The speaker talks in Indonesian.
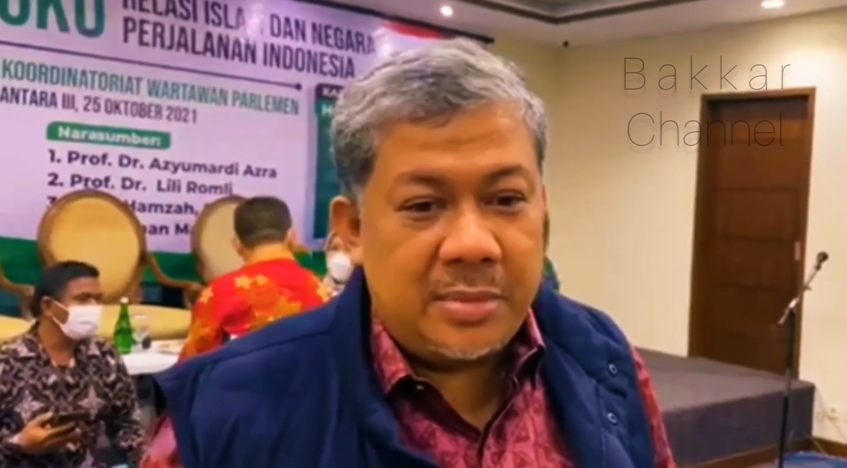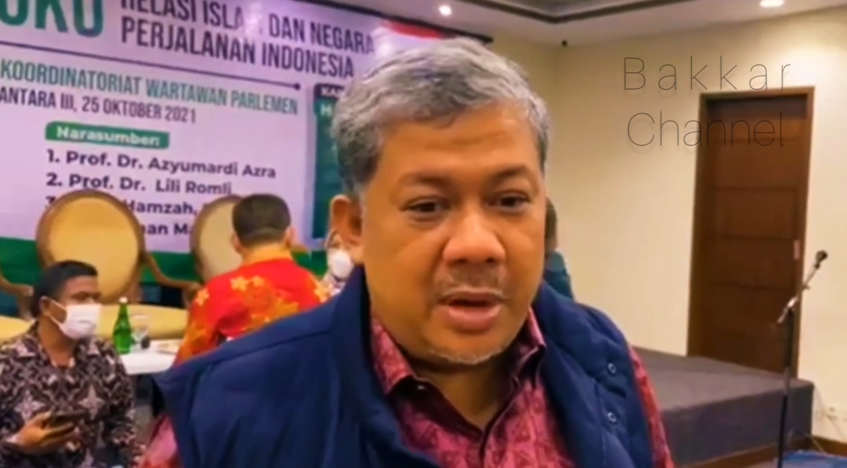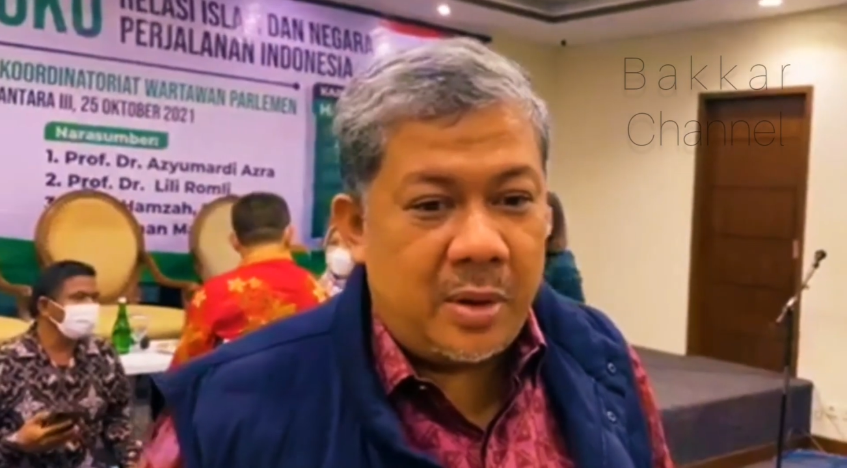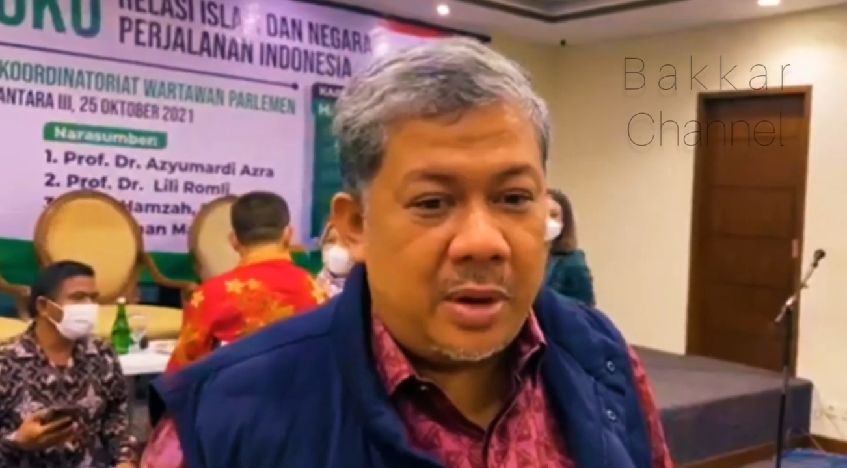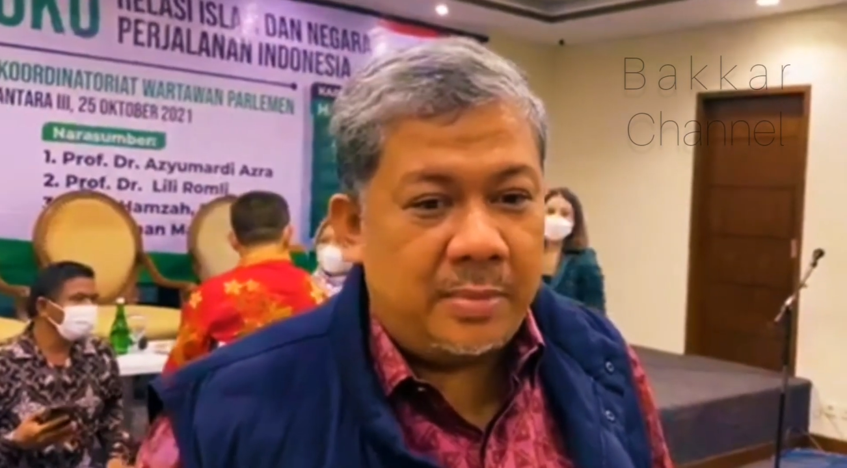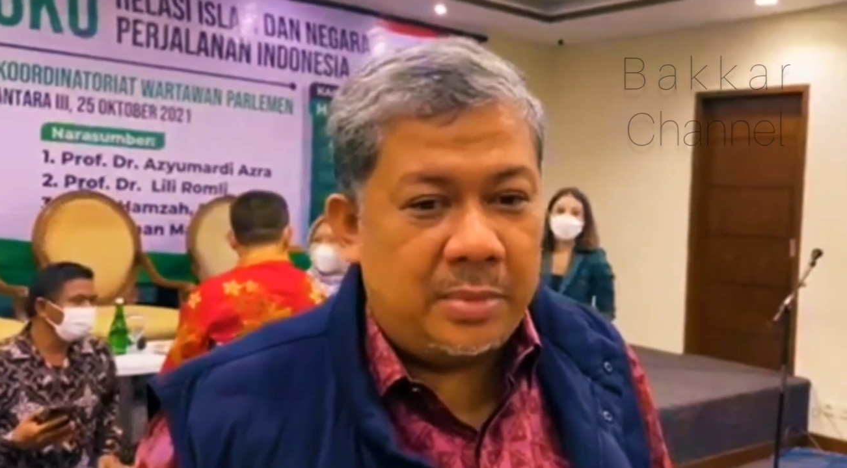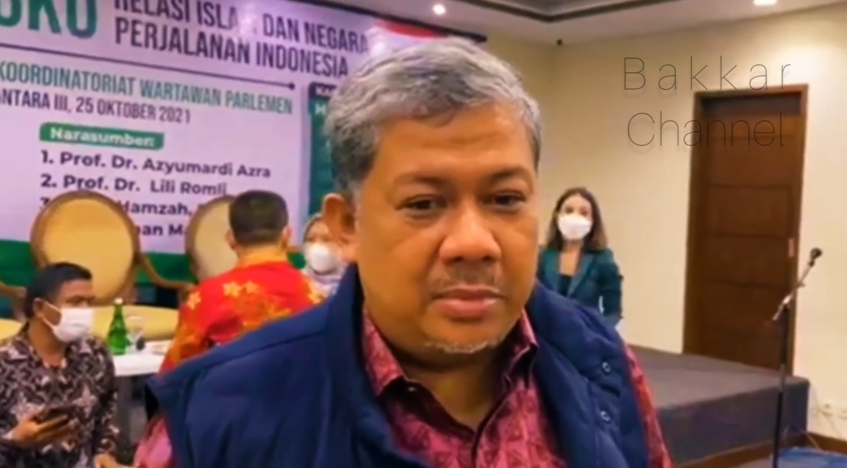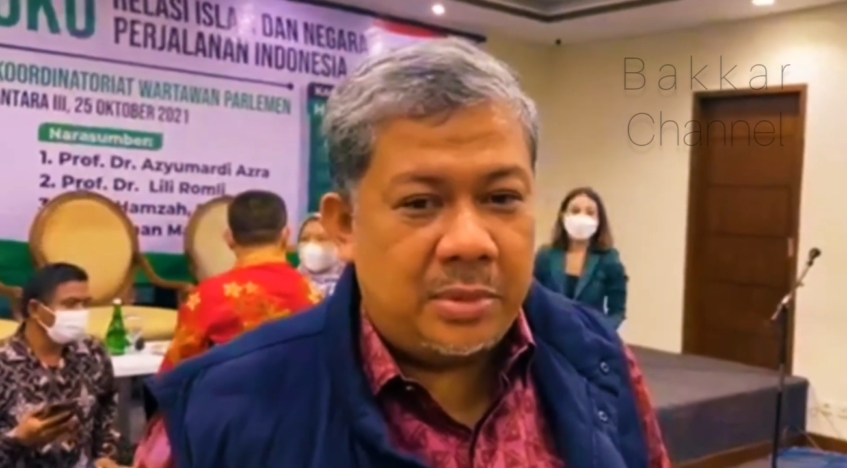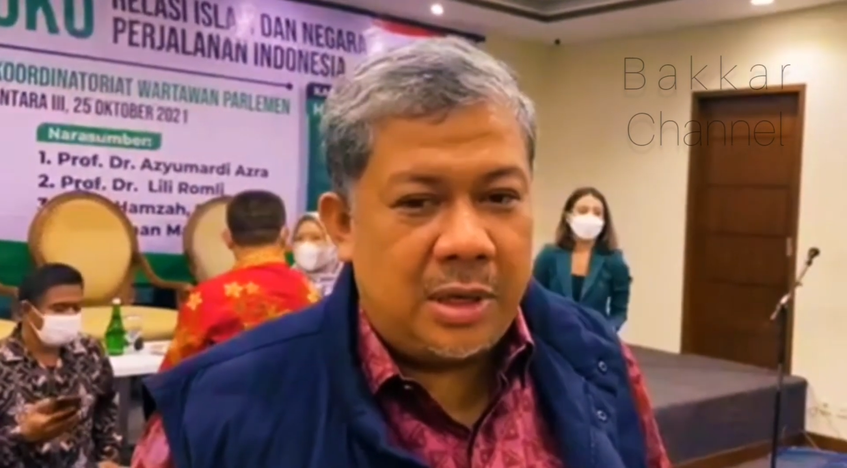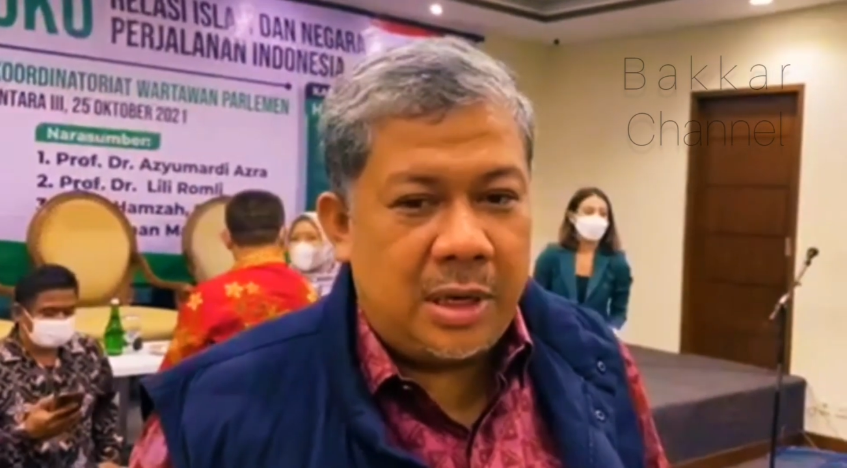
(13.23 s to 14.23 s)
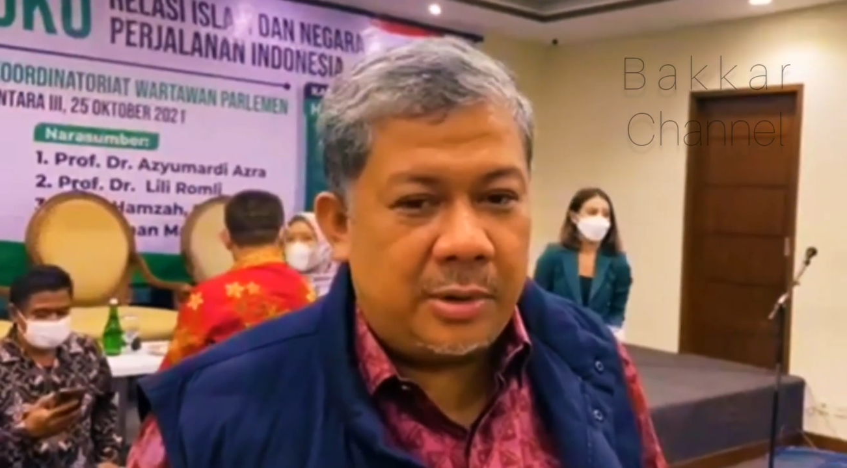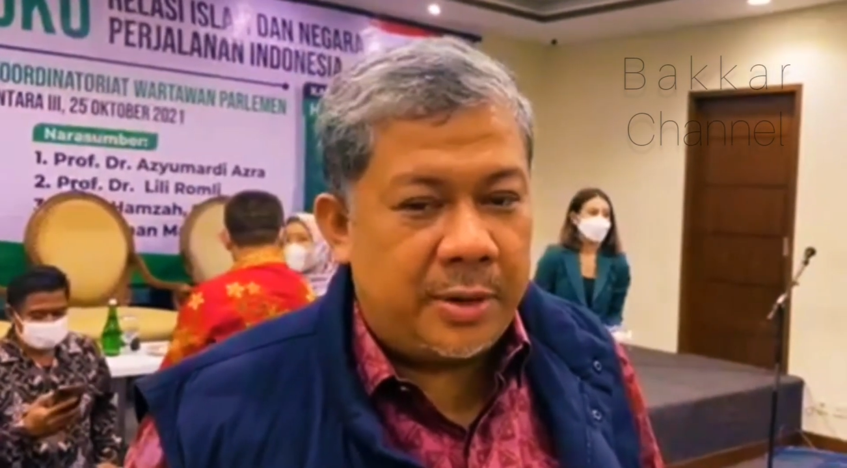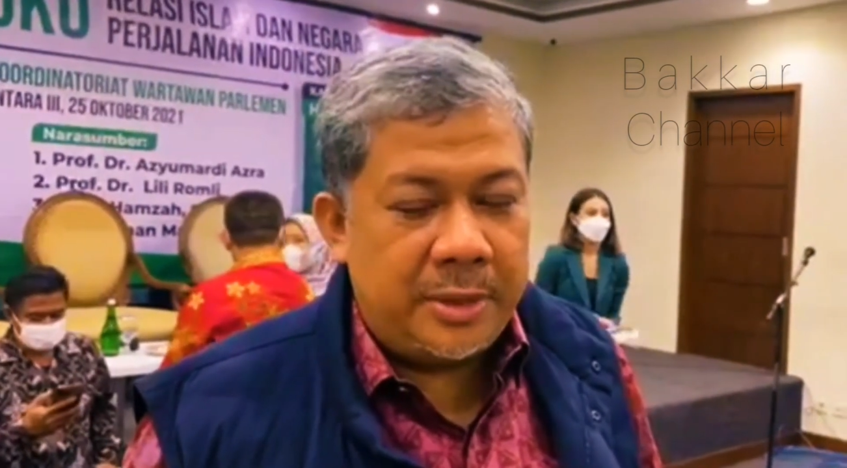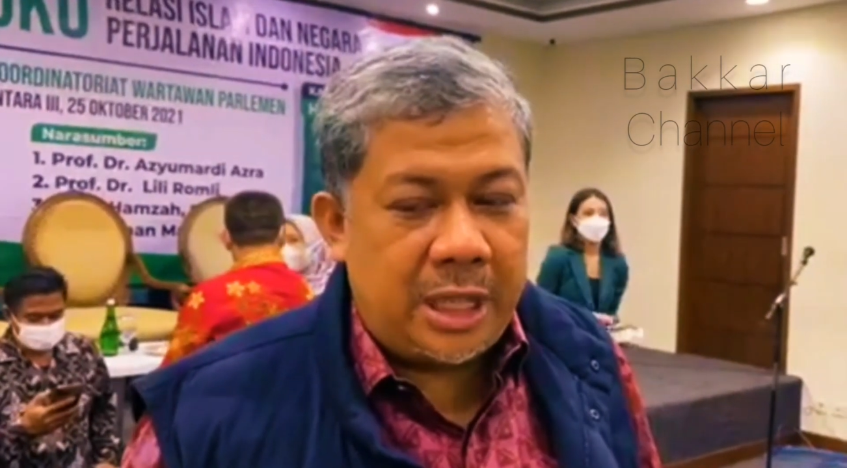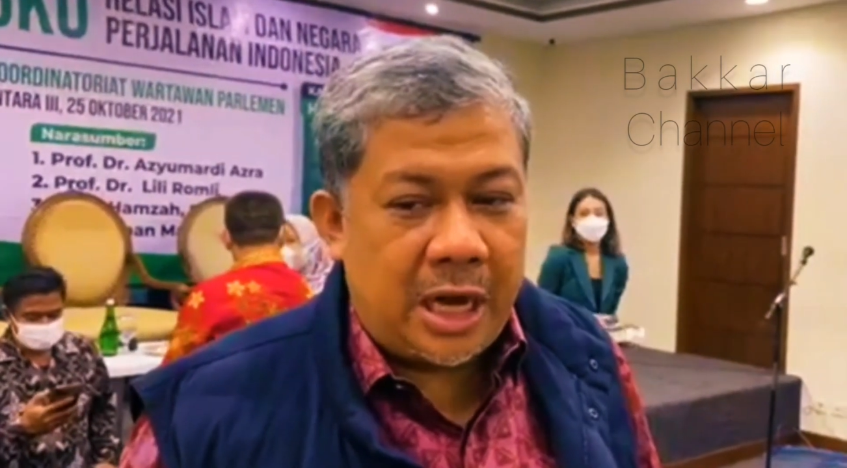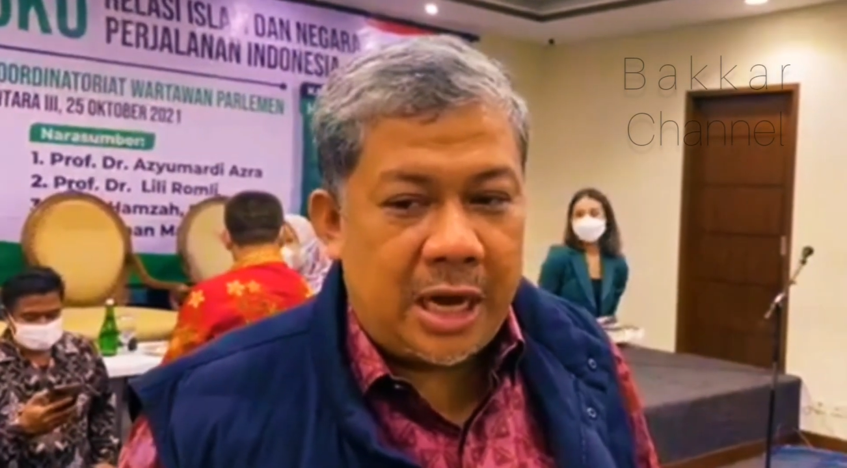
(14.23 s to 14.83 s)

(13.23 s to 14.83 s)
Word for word: bahwa e, Kementerian